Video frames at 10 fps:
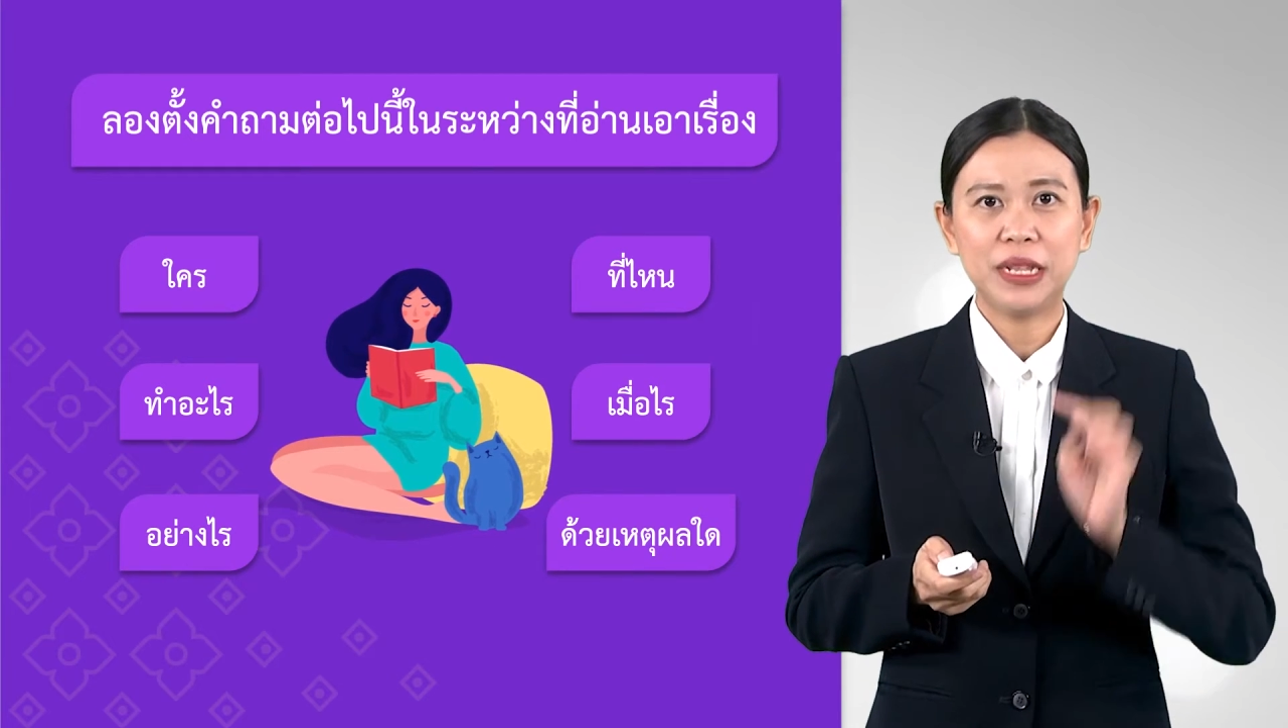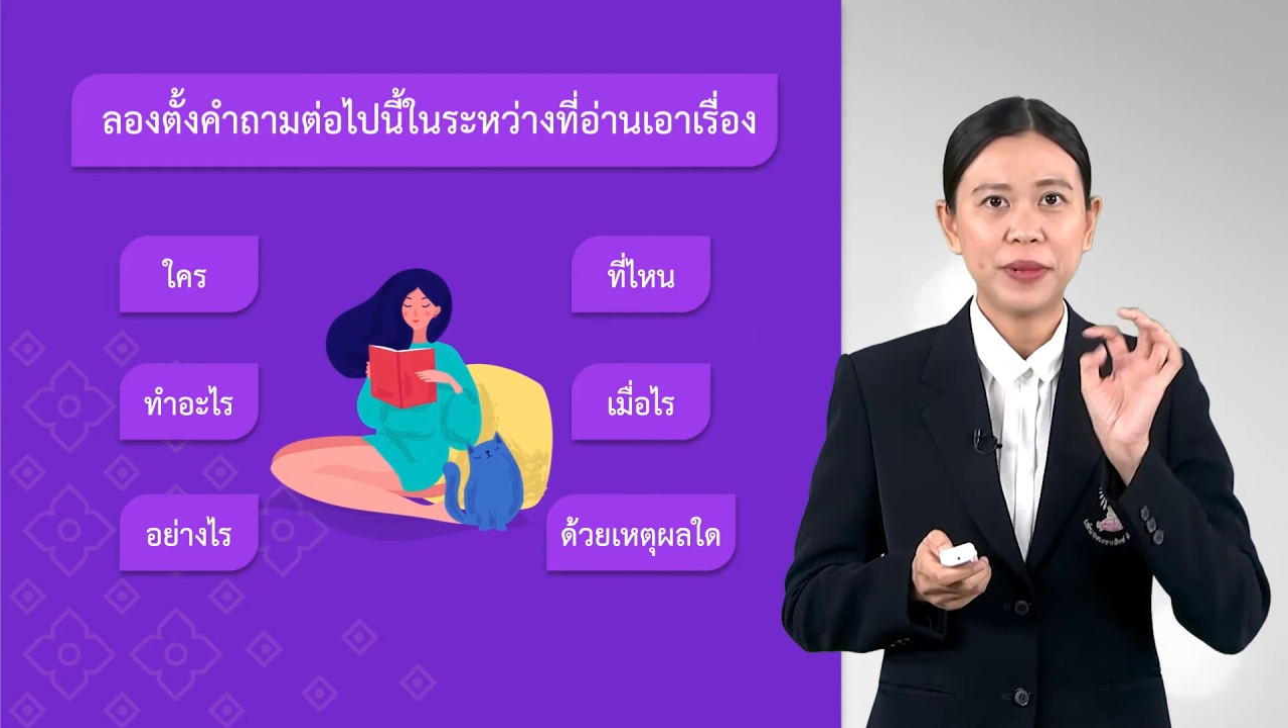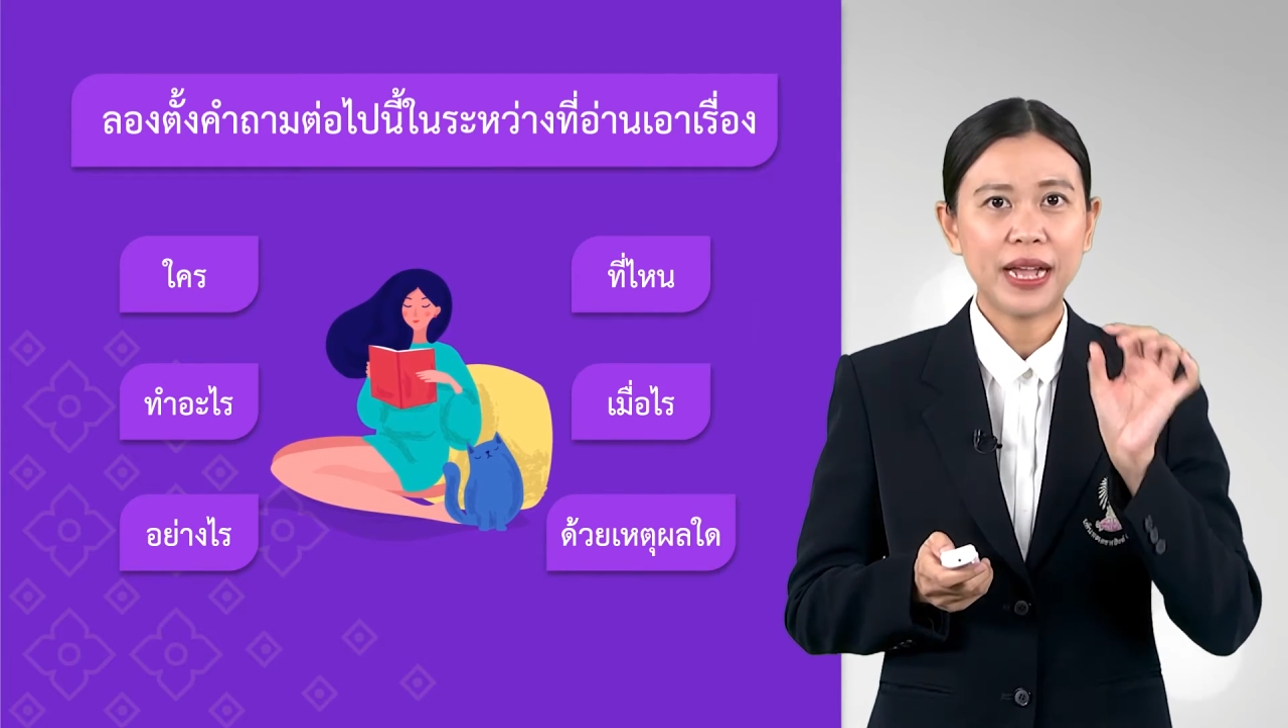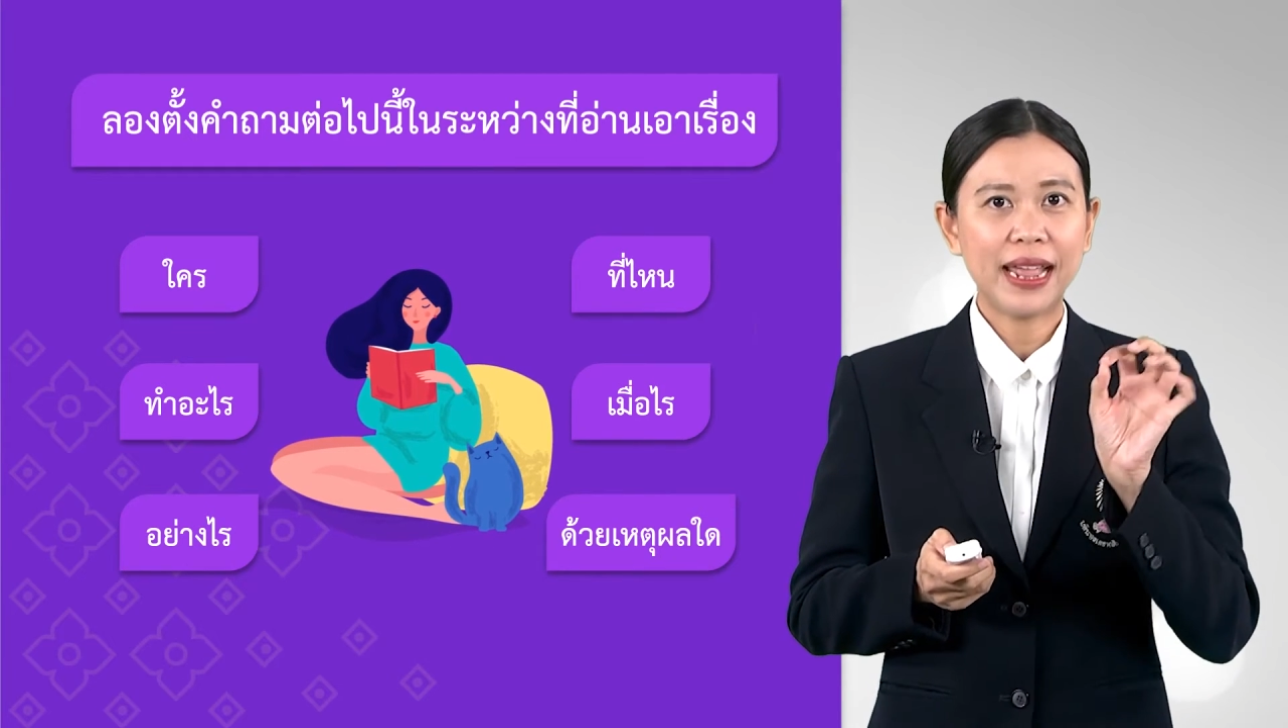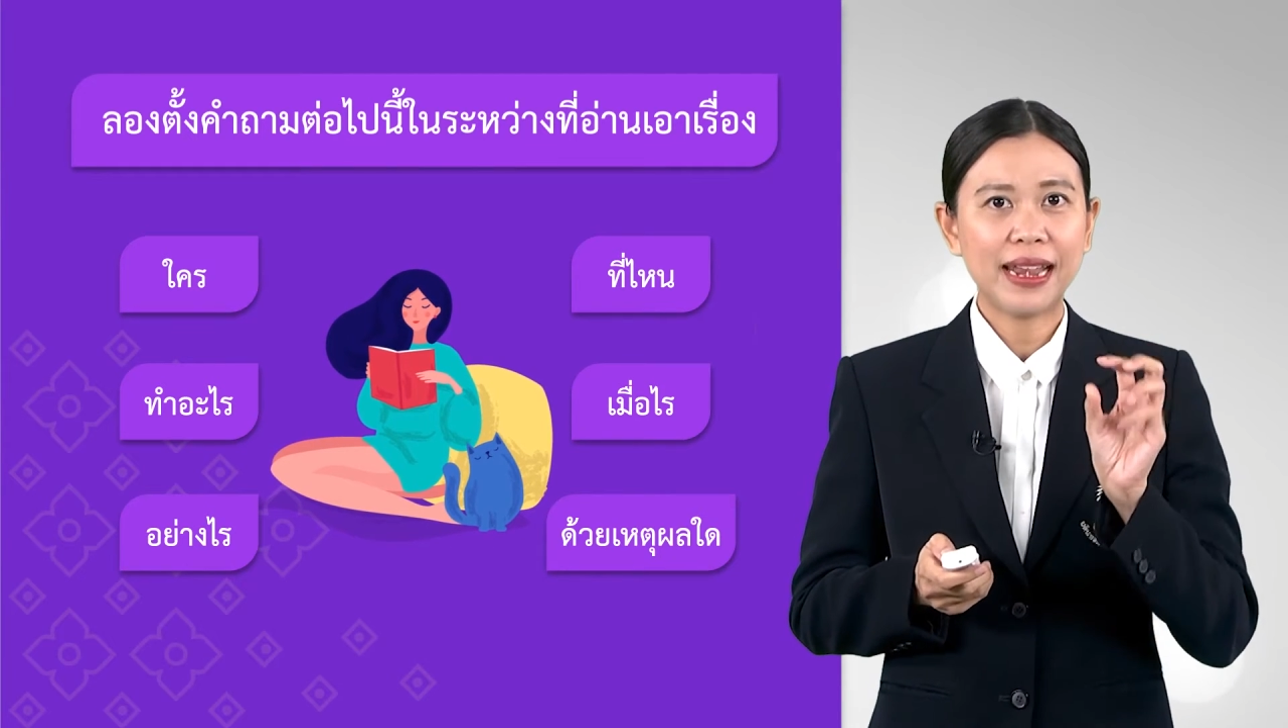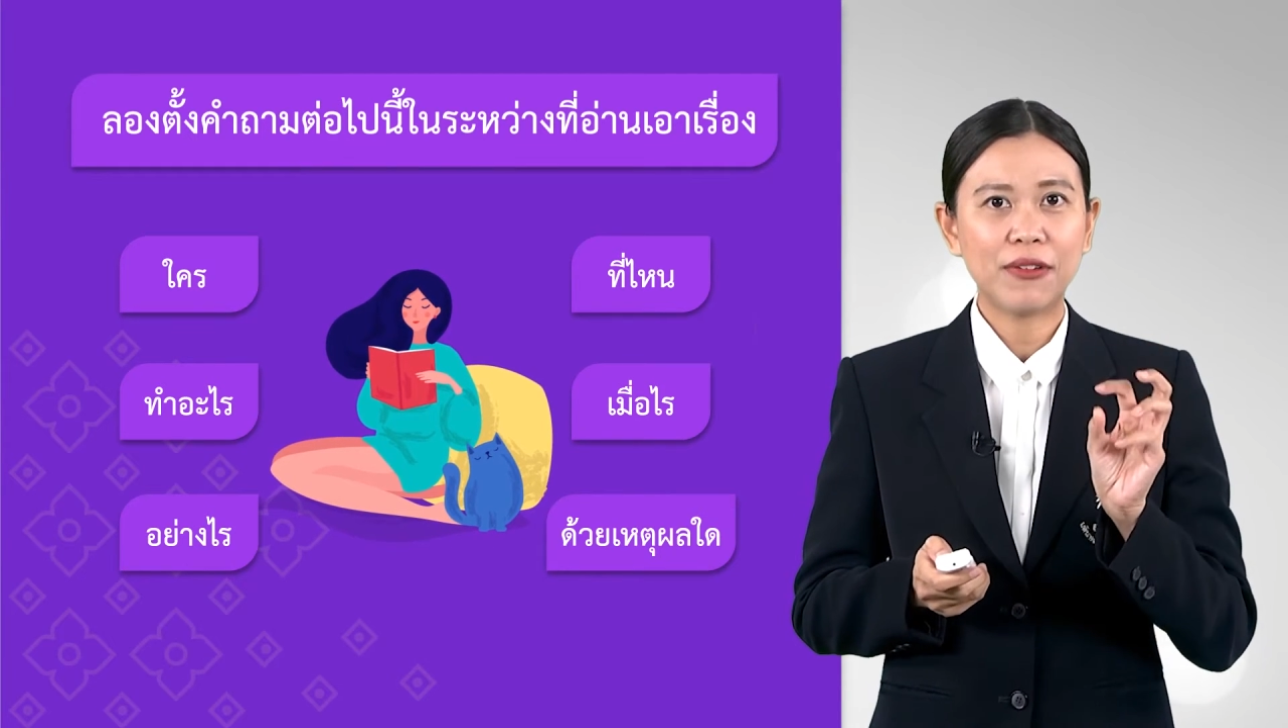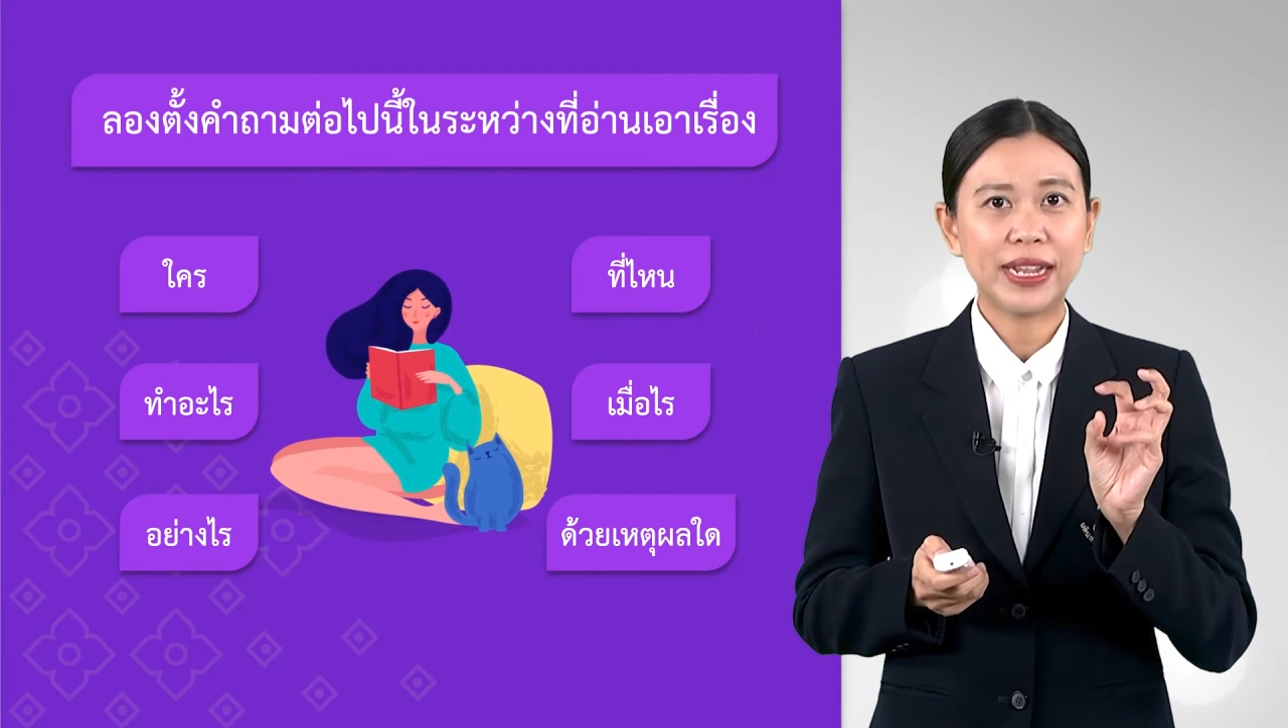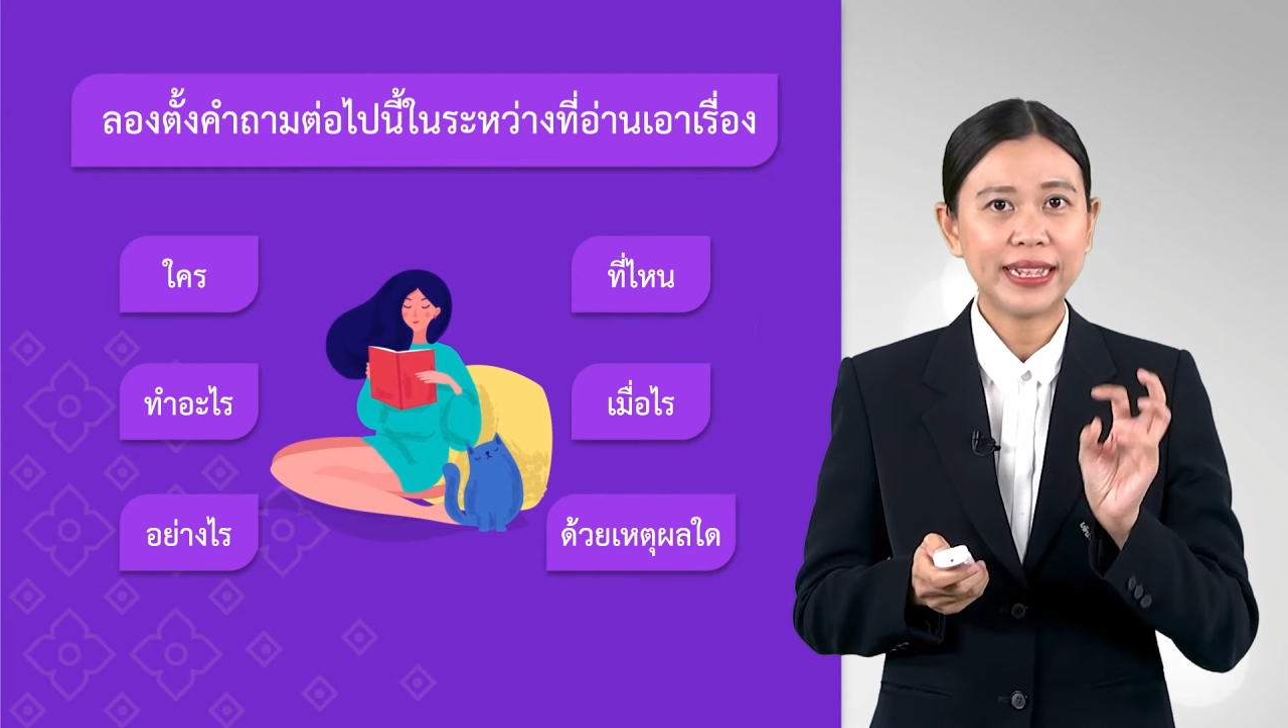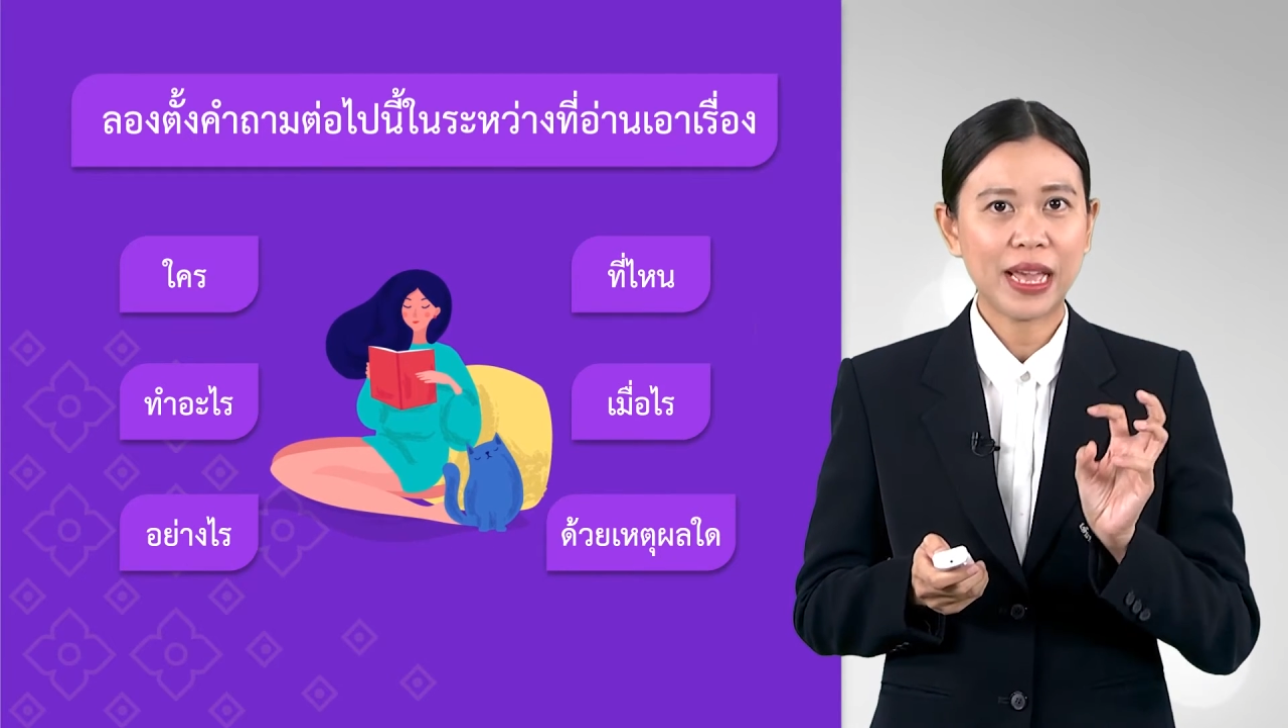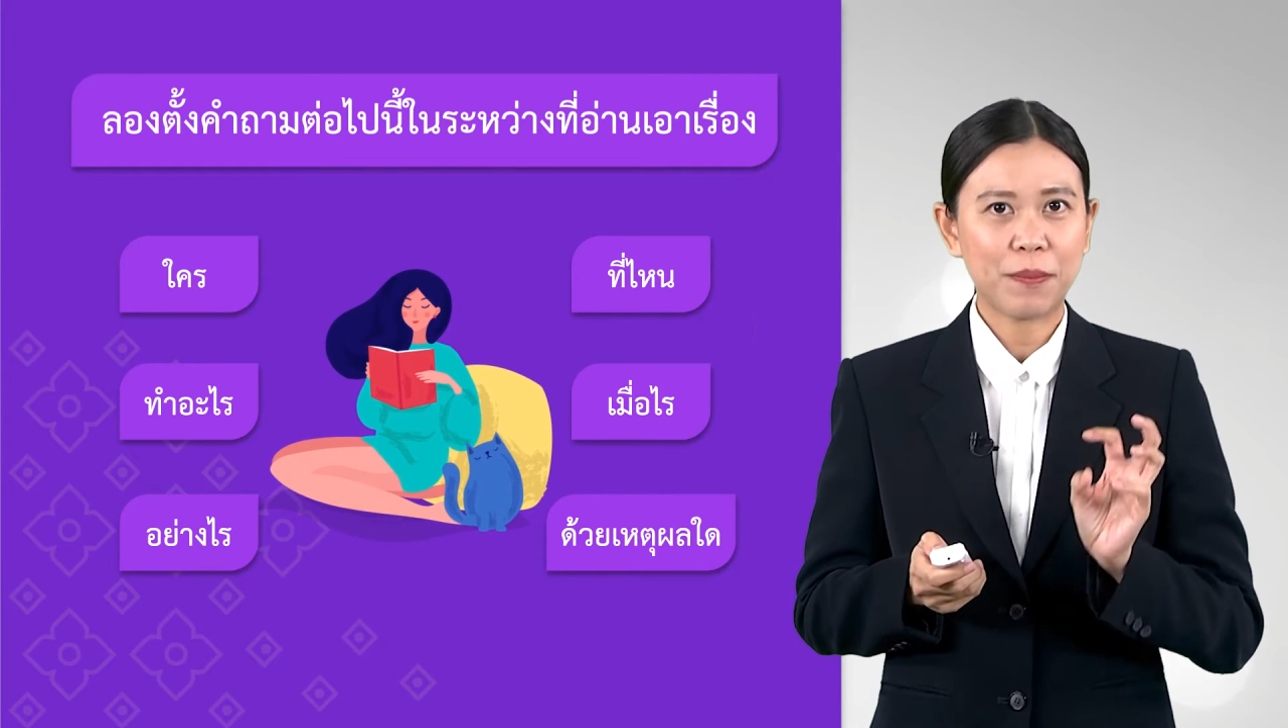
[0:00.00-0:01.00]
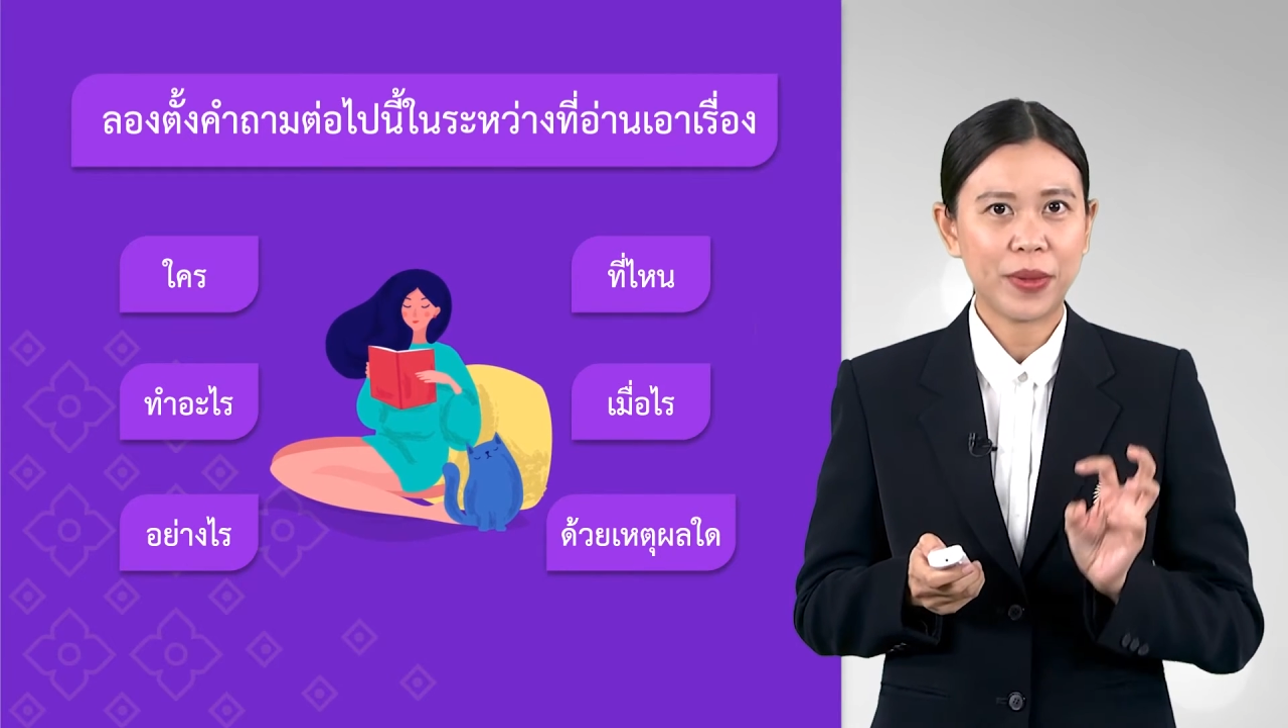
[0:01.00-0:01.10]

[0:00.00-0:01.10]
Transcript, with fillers: นี้เพื่อให้เรานั้นเก็บ